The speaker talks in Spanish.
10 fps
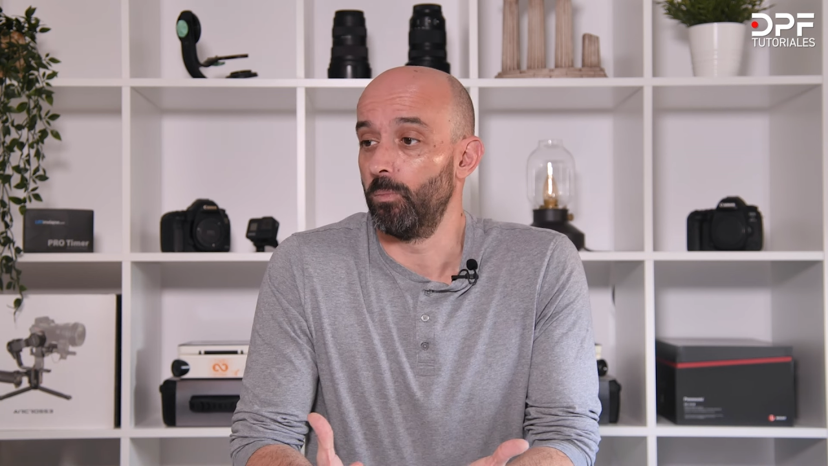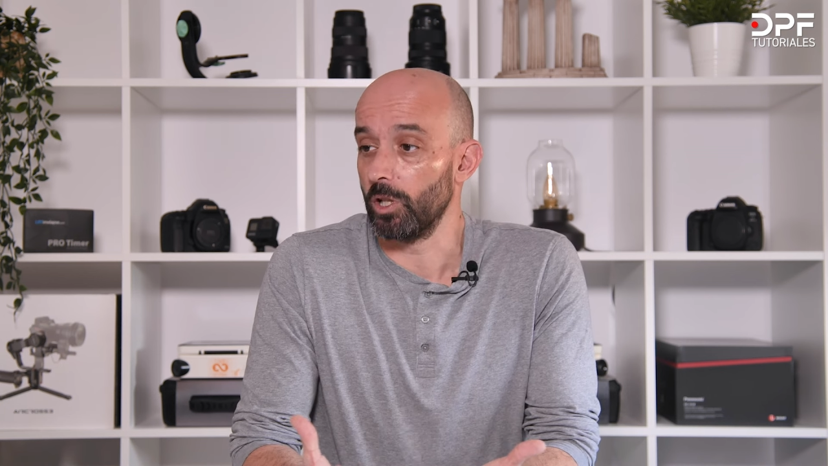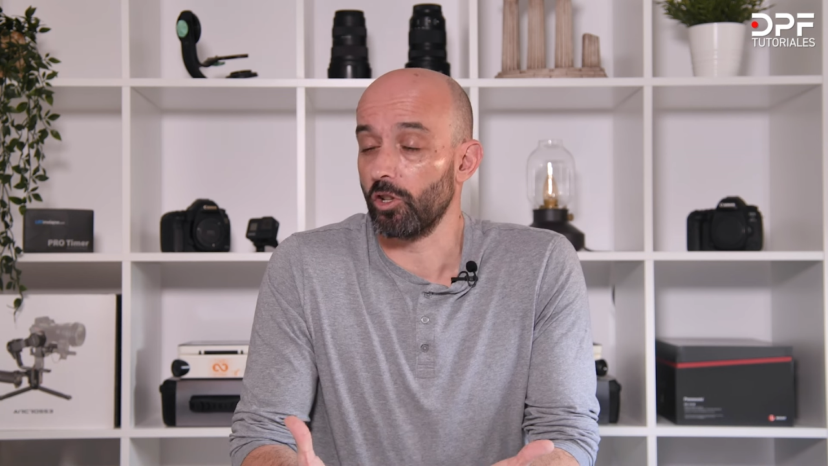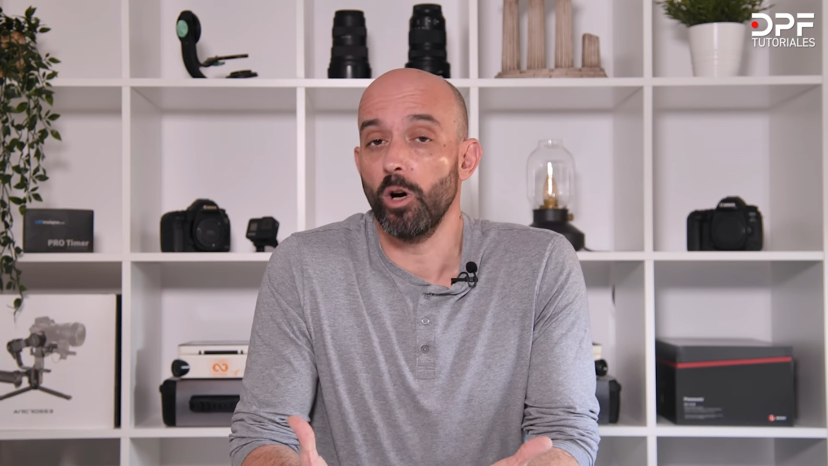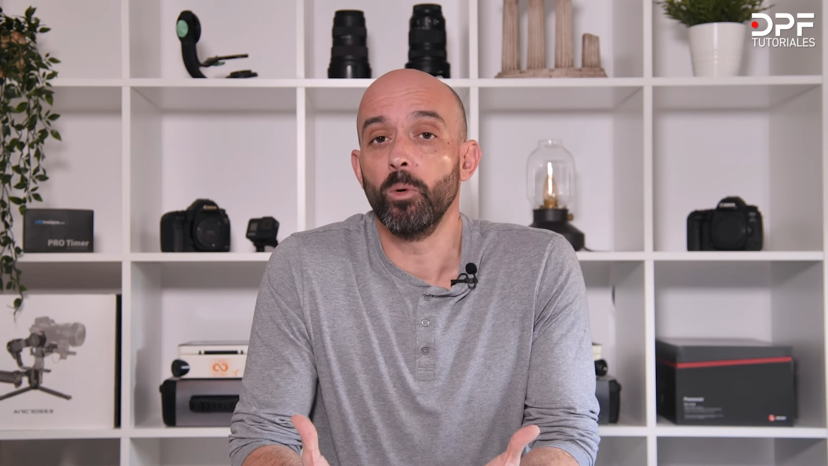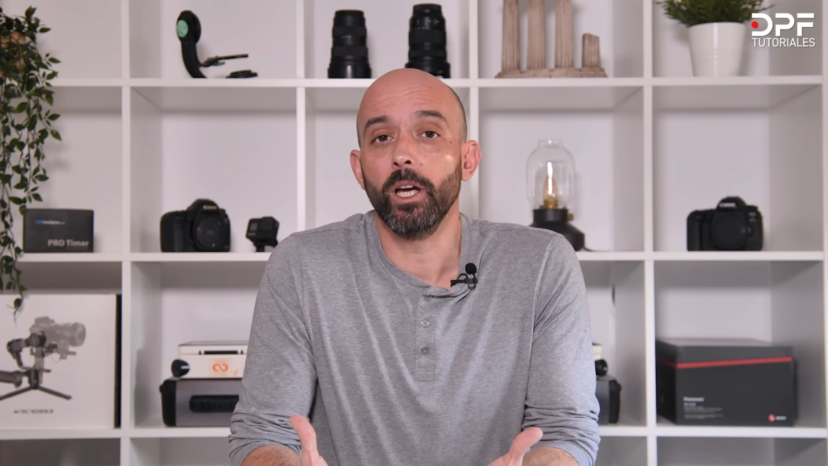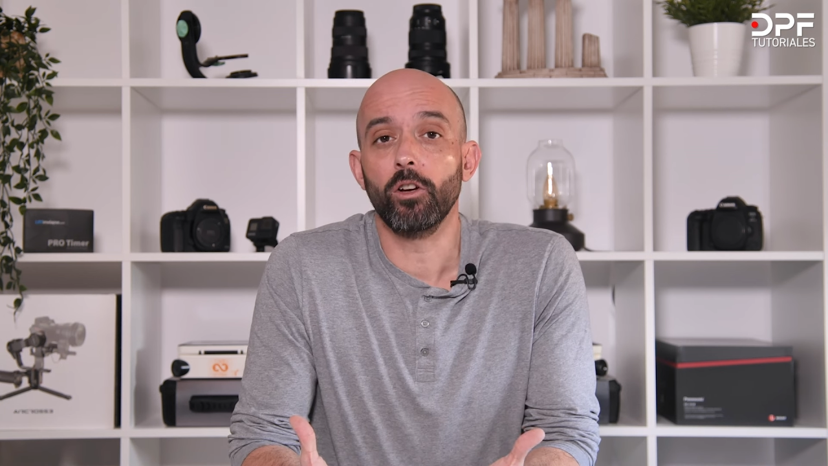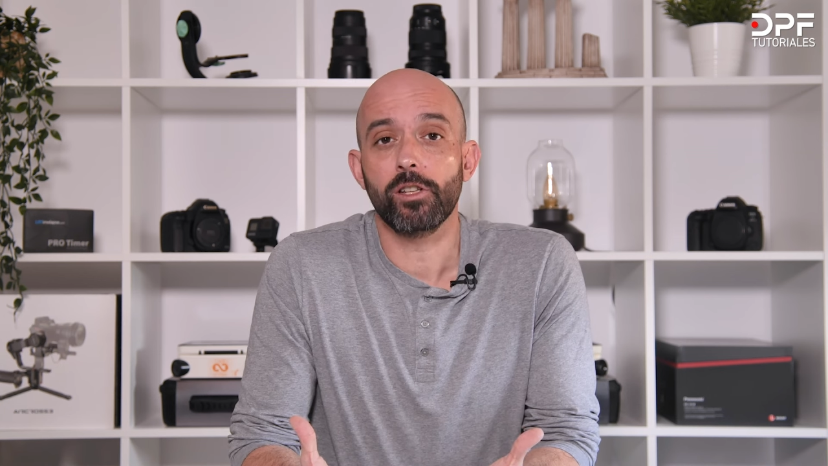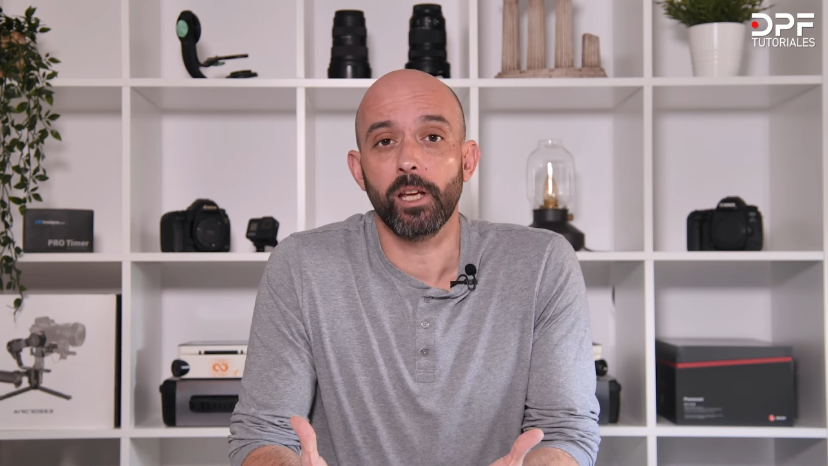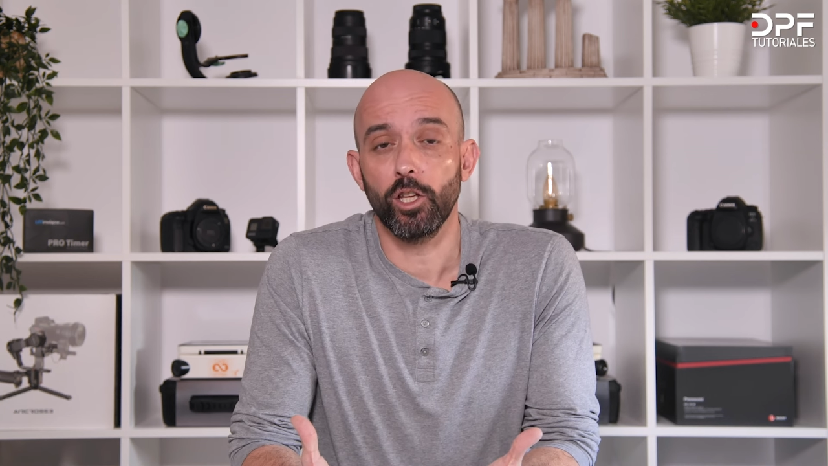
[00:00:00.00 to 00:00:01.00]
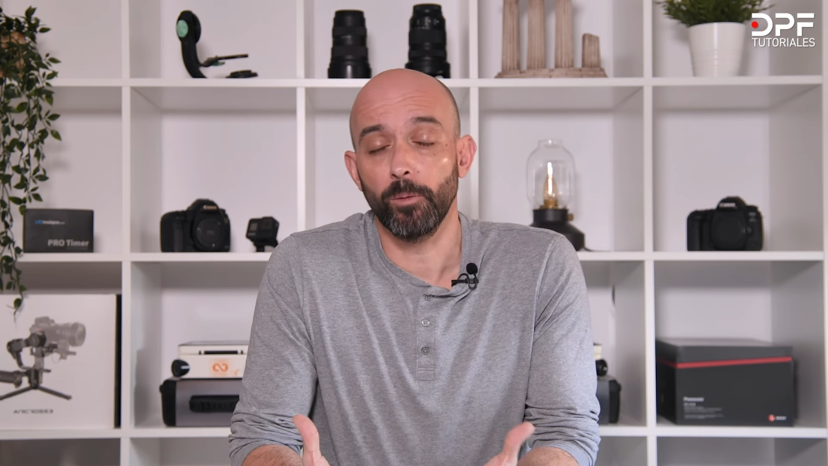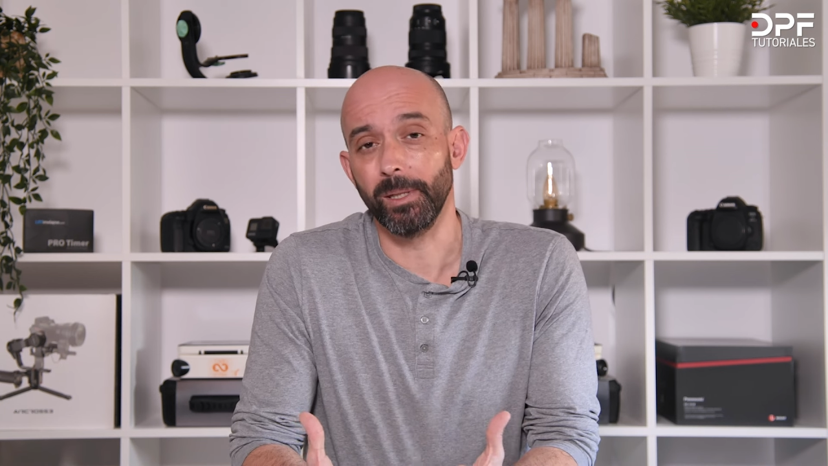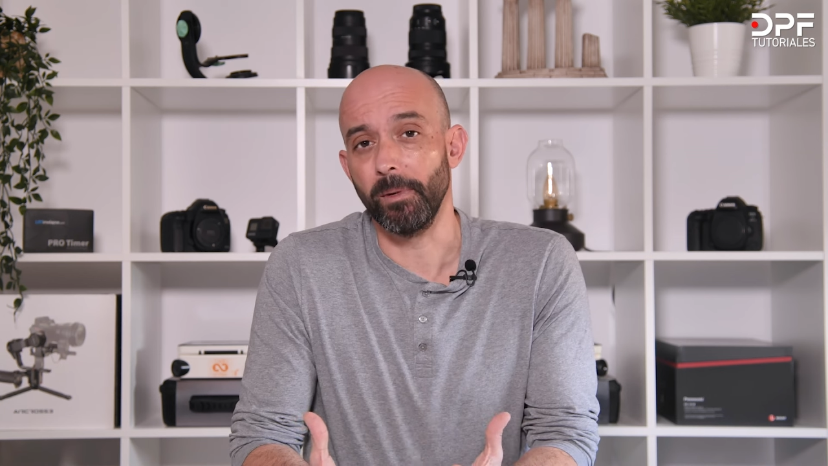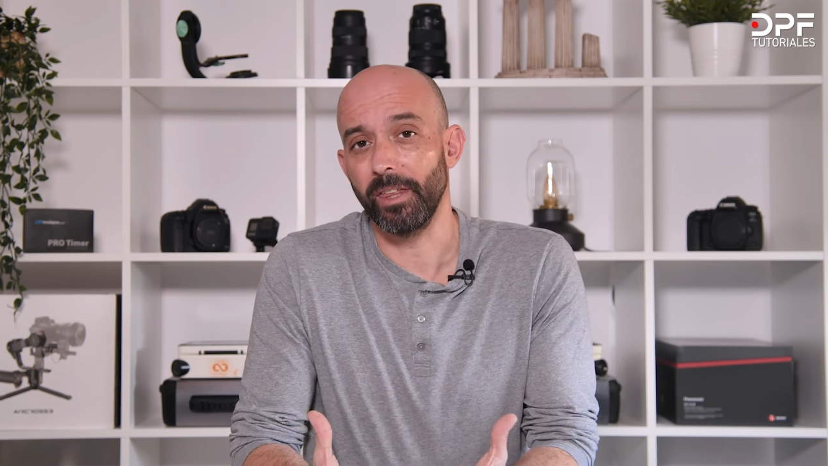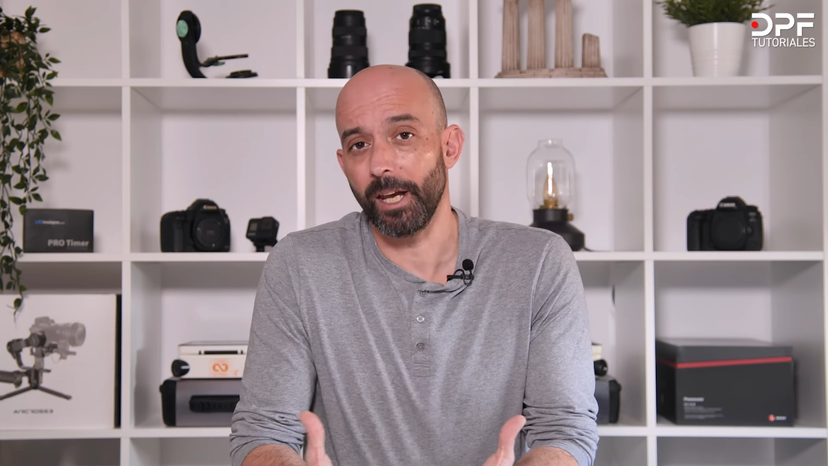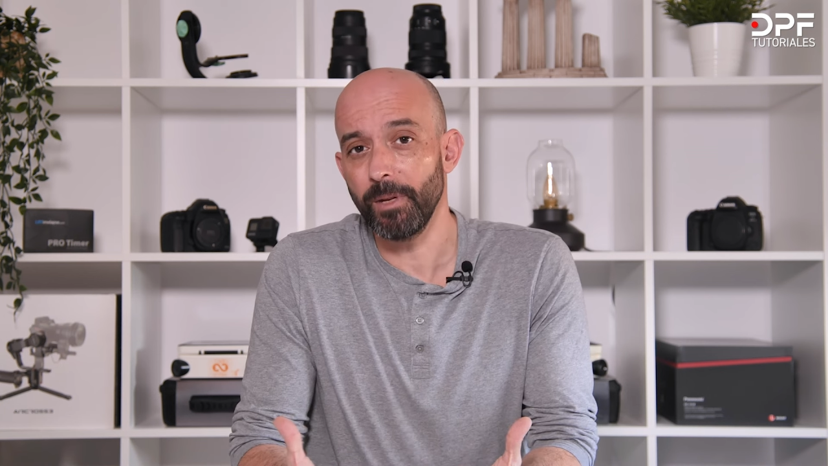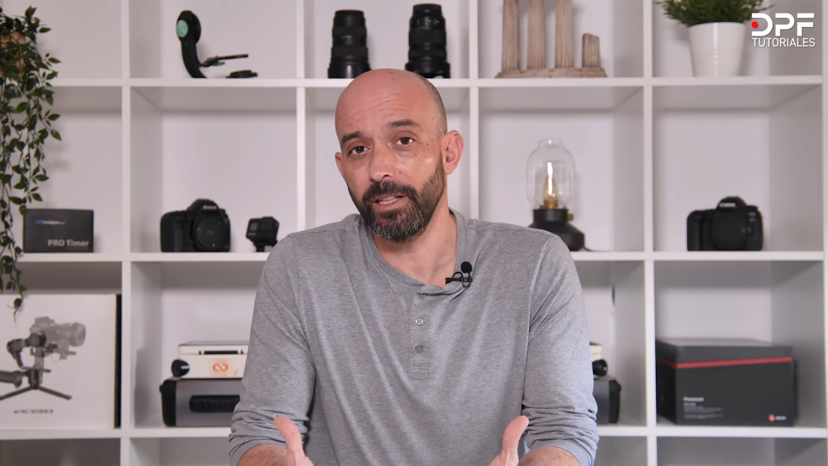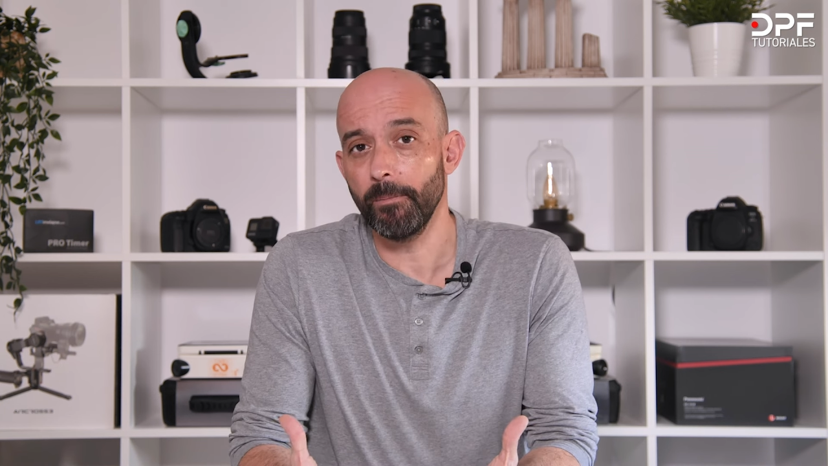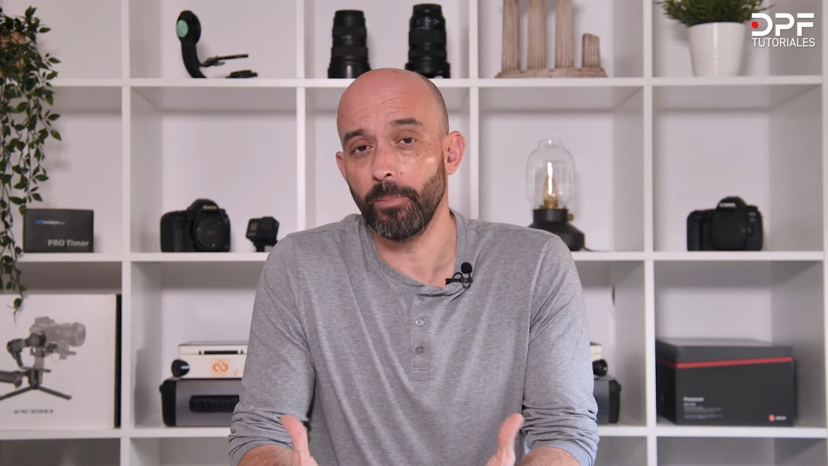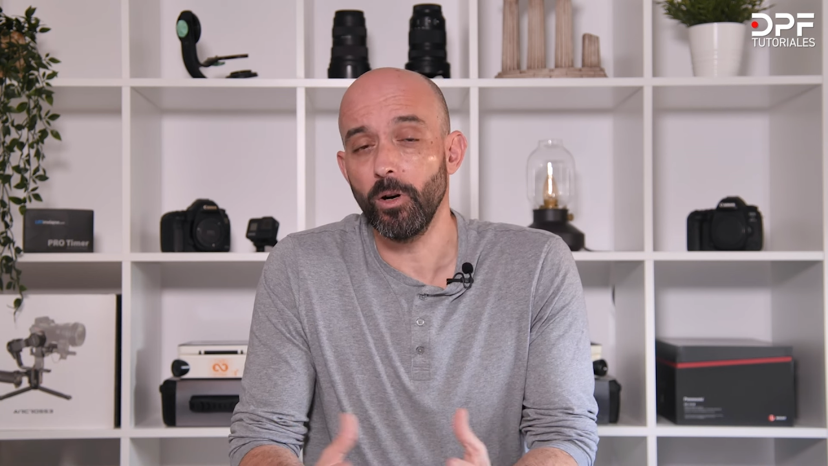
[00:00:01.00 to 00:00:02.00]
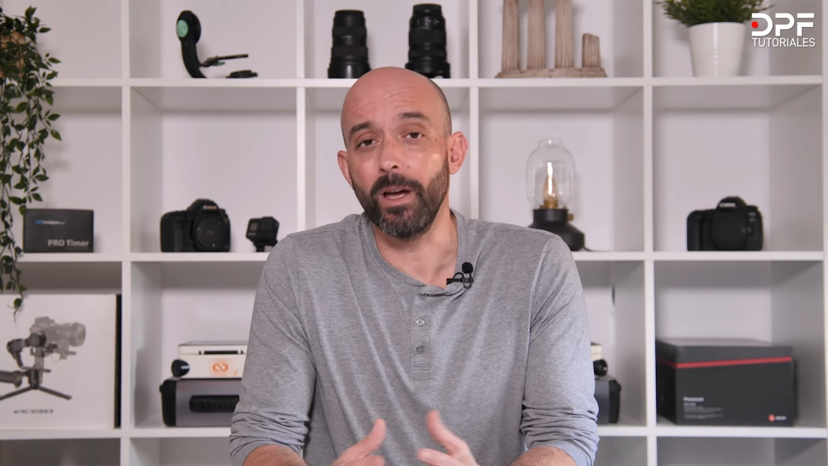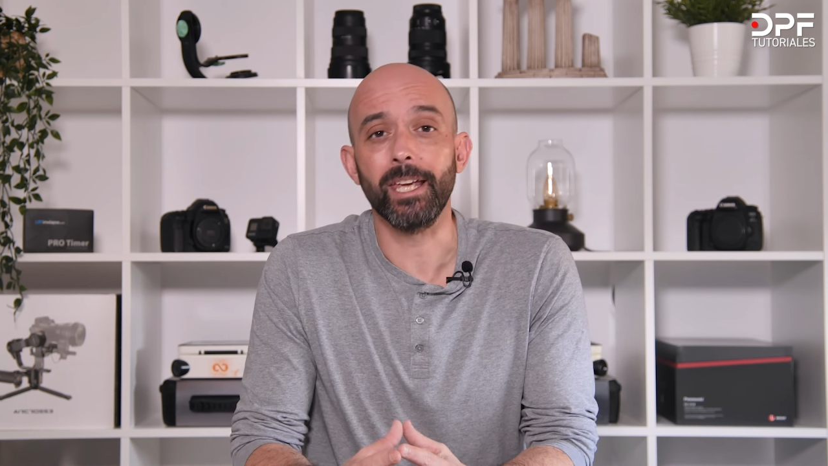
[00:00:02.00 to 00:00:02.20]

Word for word: pues cómo he conseguido optimizar mi tiempo